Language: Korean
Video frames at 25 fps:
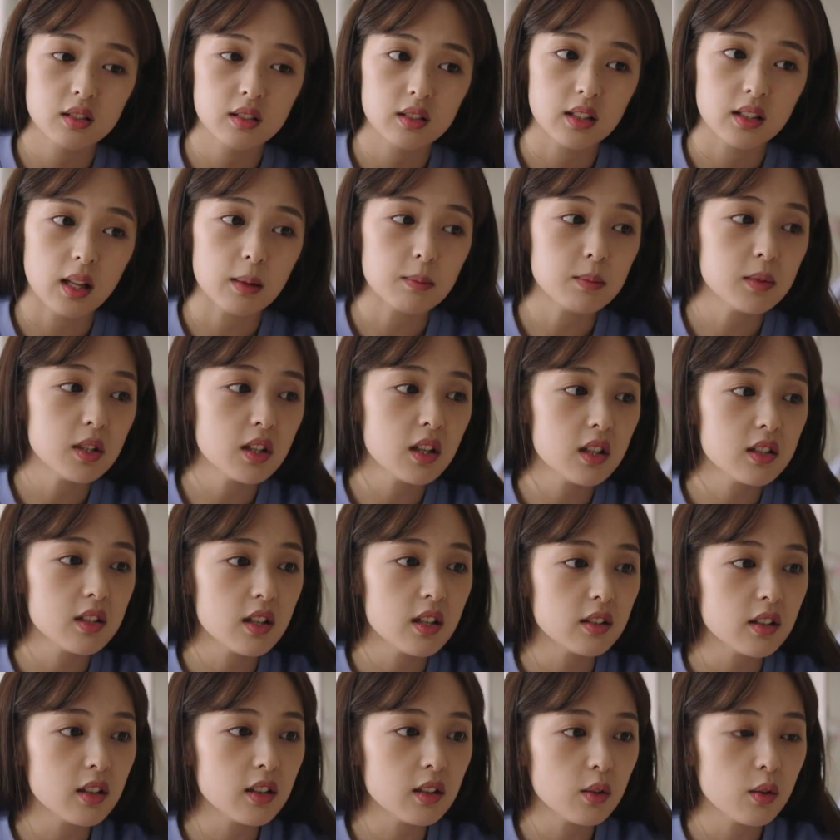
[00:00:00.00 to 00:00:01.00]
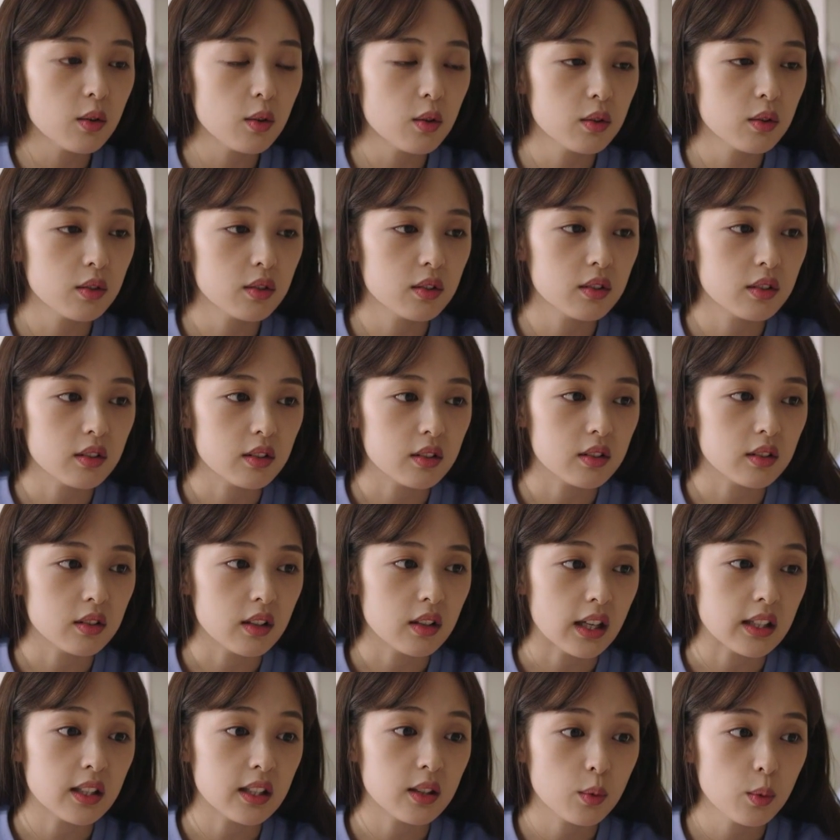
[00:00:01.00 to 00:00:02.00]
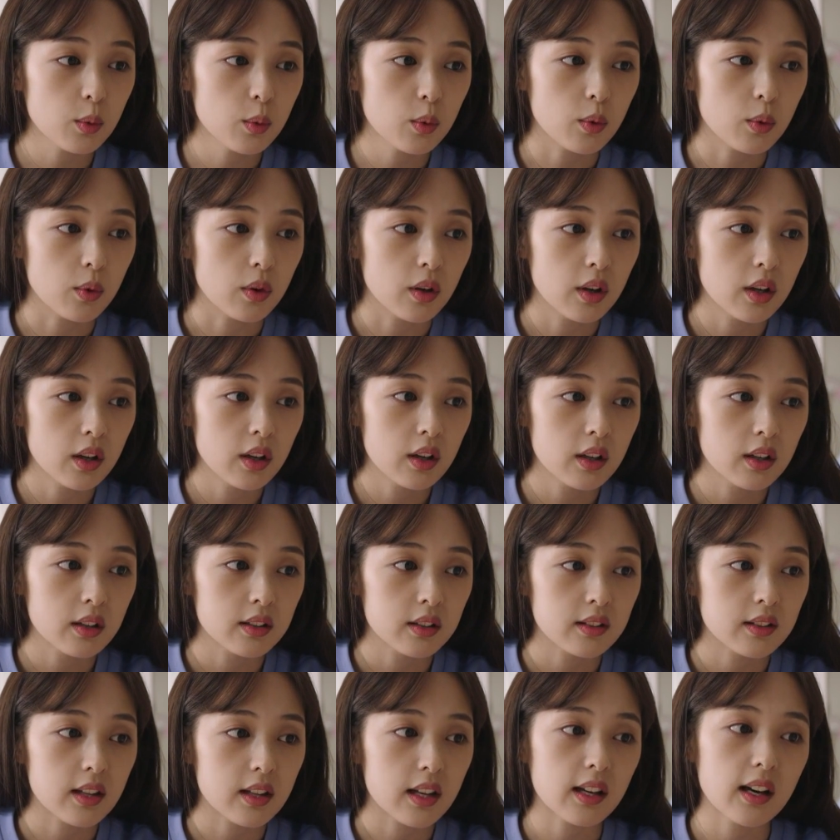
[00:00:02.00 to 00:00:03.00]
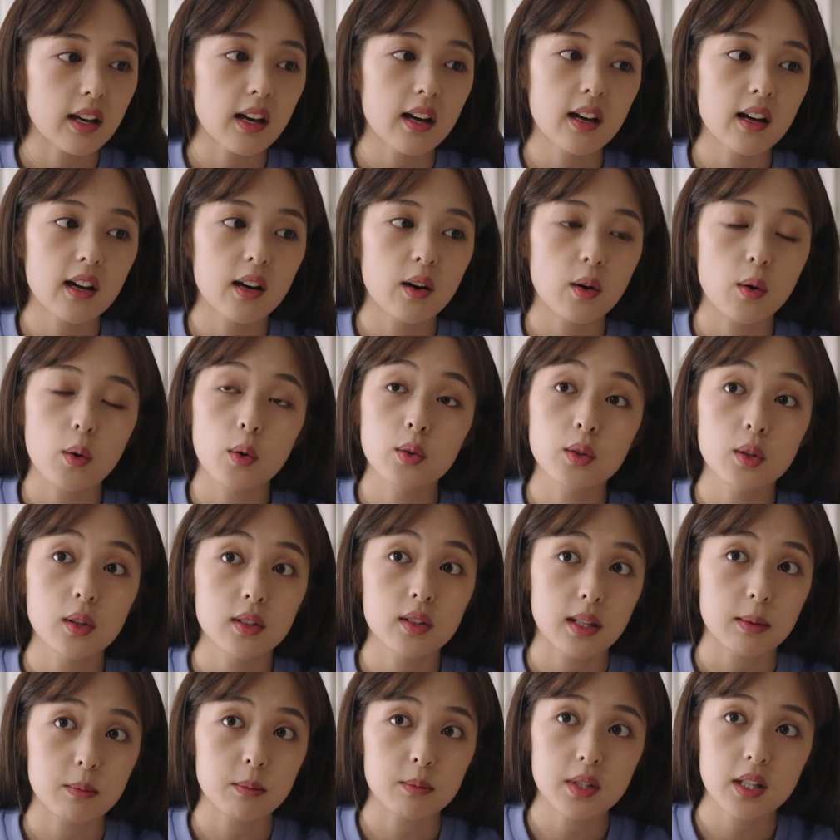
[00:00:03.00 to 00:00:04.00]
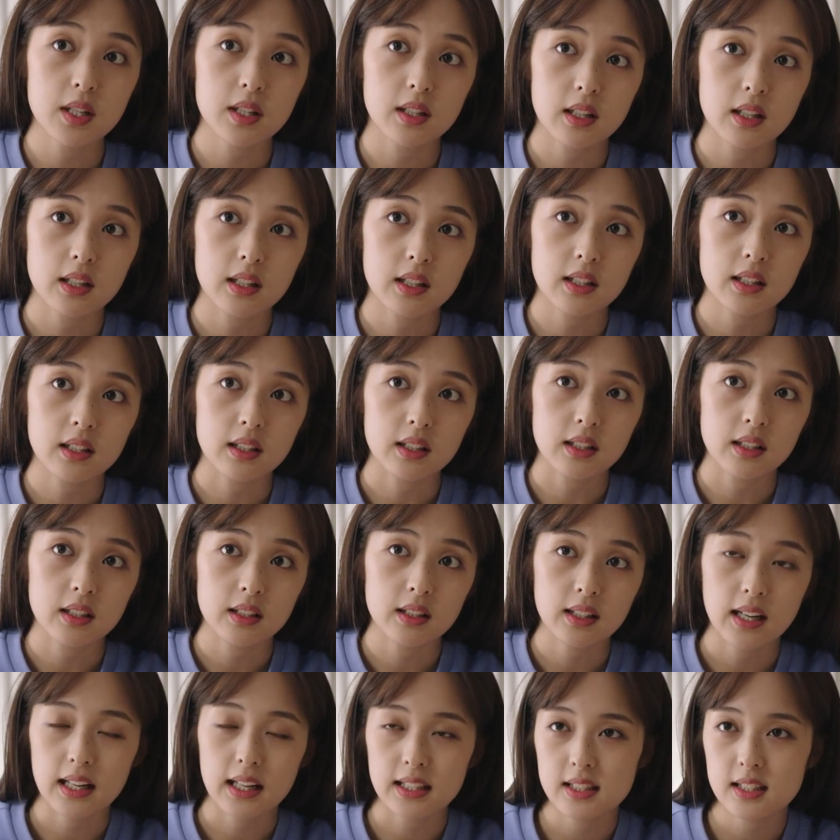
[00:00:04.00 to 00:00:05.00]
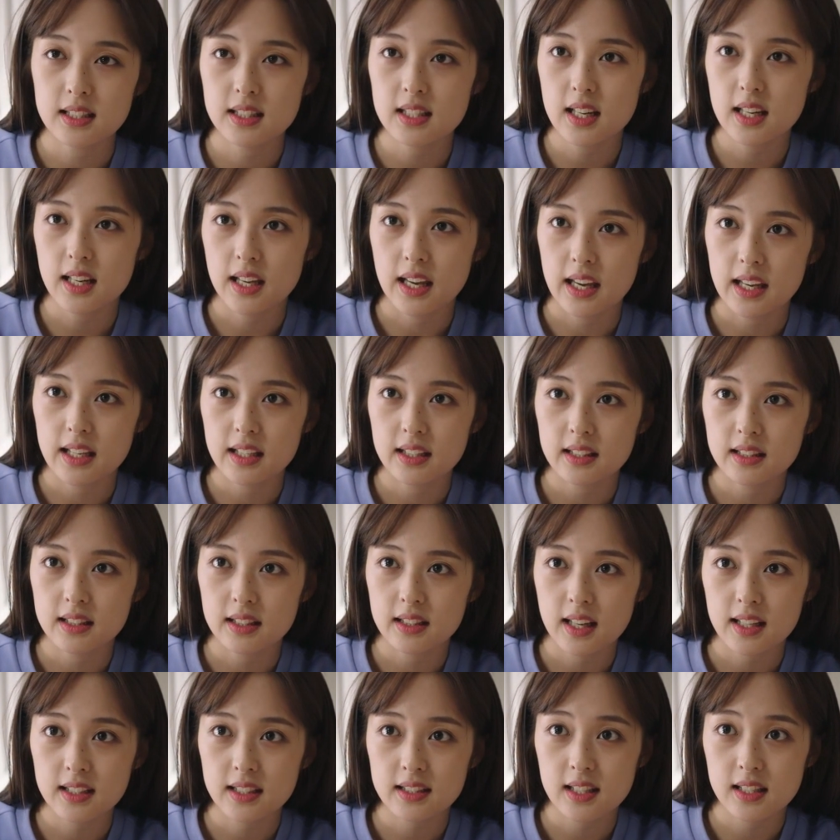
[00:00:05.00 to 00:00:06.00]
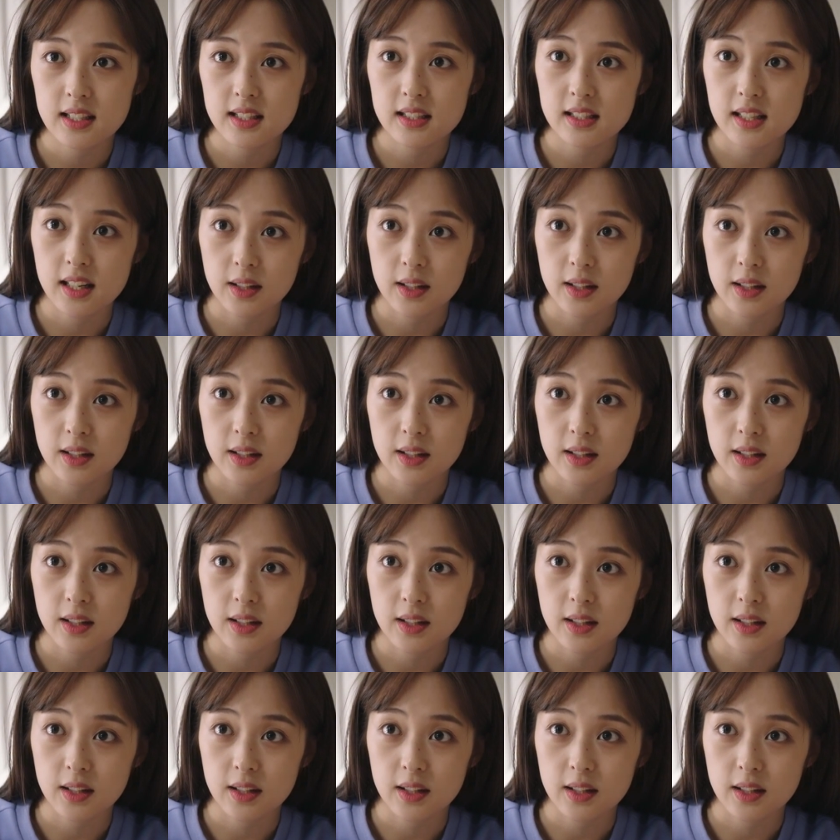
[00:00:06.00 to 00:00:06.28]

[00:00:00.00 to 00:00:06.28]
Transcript: 남자가 생긴 건 아니고 내가 어떤 남자랑 가짜 애인 행세를